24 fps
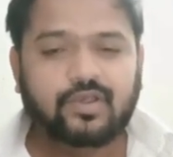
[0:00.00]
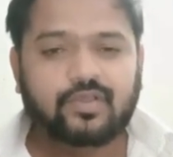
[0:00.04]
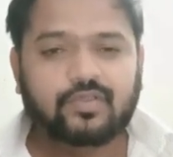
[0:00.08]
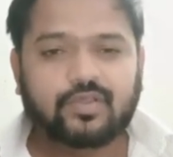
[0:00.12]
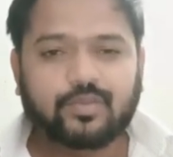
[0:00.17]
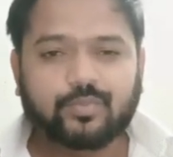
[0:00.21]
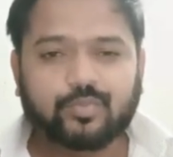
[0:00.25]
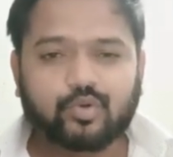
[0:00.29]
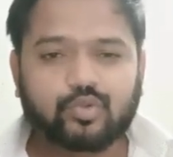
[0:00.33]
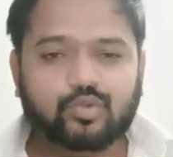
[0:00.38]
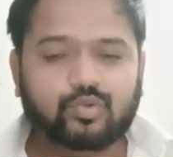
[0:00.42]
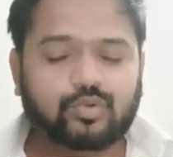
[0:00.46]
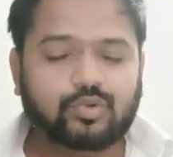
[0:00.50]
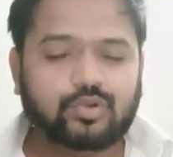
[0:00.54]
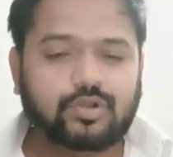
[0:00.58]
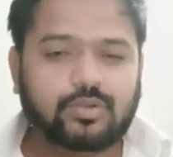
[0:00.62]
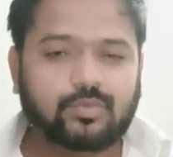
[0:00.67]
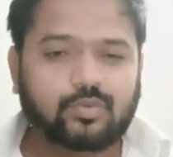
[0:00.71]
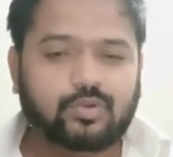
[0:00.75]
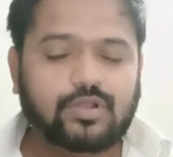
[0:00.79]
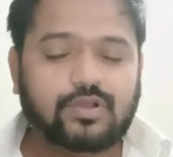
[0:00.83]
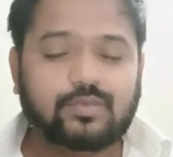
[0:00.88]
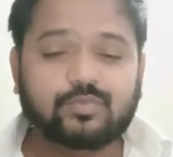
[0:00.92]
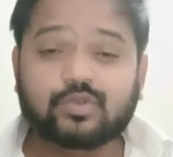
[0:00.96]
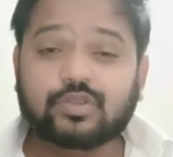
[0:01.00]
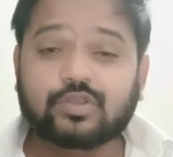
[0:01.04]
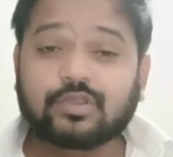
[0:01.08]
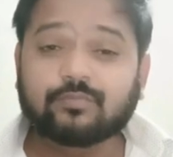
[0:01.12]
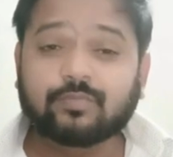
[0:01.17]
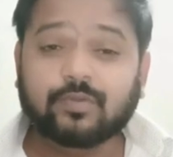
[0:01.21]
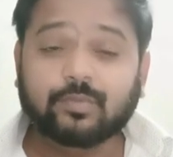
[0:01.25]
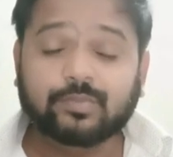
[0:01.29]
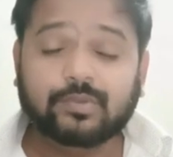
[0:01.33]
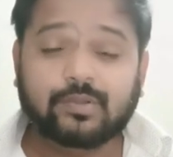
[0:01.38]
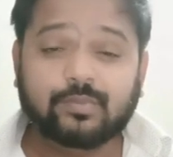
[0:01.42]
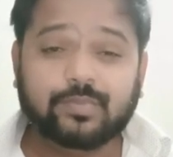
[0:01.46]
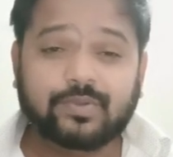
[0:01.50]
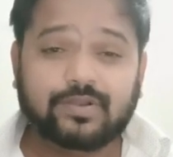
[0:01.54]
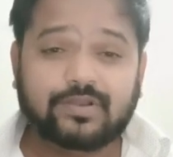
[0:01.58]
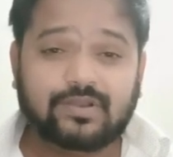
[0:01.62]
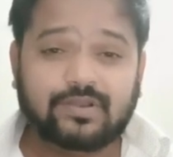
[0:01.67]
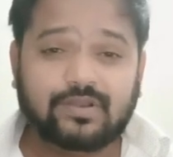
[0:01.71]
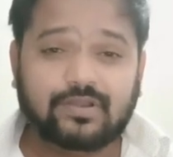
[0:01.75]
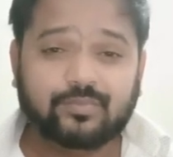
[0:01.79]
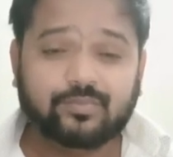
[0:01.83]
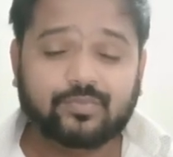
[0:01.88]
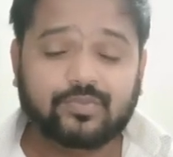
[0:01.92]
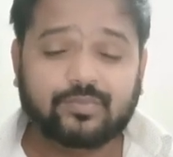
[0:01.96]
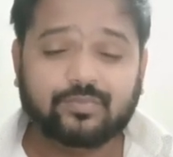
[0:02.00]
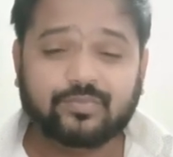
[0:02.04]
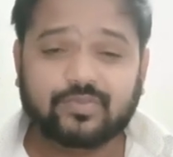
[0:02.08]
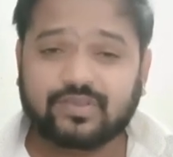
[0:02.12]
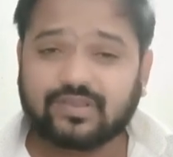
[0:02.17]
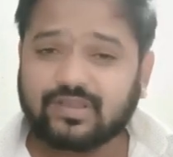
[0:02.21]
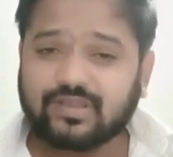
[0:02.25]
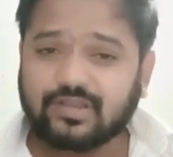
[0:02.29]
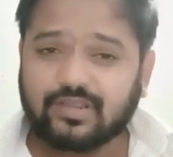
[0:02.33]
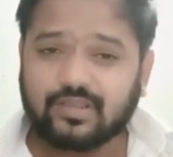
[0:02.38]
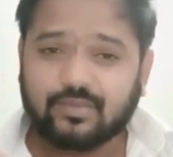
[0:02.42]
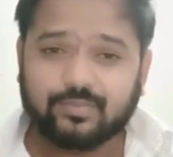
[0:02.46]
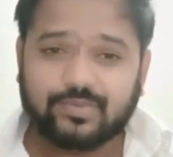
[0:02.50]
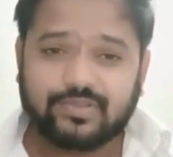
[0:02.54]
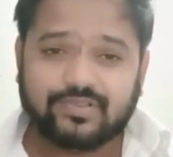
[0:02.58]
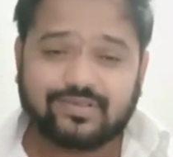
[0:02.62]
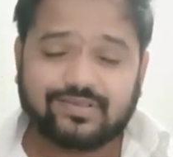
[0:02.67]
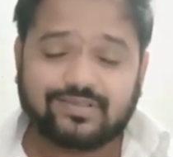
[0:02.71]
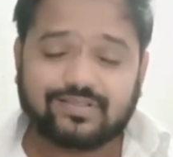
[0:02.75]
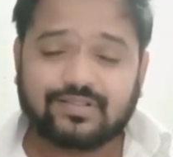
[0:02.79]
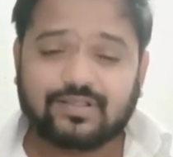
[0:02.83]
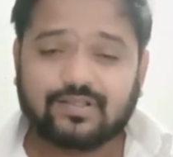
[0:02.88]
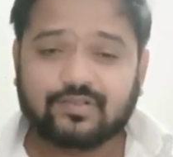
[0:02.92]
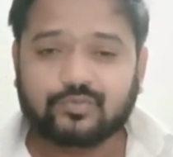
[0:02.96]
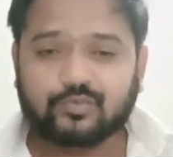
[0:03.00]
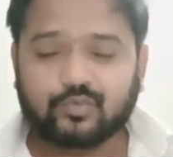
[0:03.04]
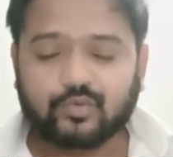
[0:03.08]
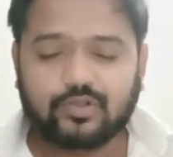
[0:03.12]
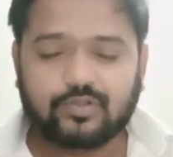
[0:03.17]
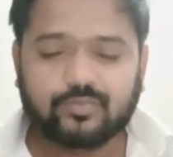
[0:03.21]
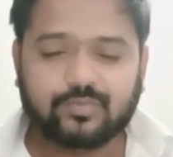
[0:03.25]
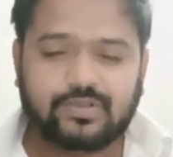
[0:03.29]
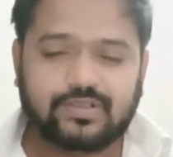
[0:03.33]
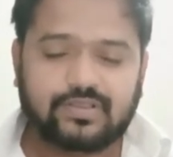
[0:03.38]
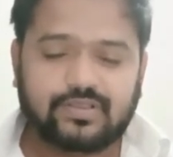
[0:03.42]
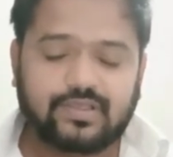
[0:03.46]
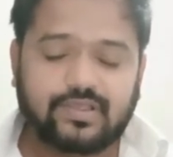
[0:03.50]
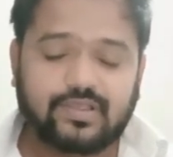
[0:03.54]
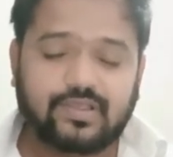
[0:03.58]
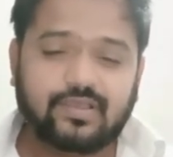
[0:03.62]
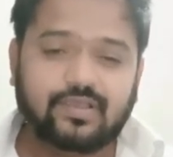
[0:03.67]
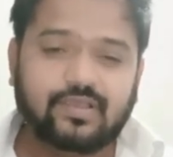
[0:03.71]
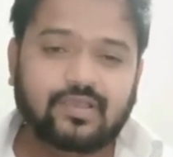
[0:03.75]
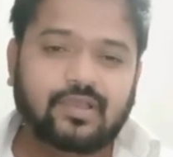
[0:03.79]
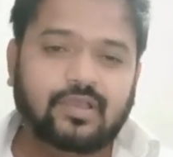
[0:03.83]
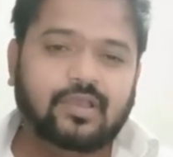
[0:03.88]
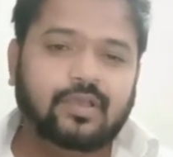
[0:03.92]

सपोज उन्होंने बोला मुझे फिफ्टी परसेंट लमसम चाहिए यानी कि पचास लाख तुरंत मिल जाएंगे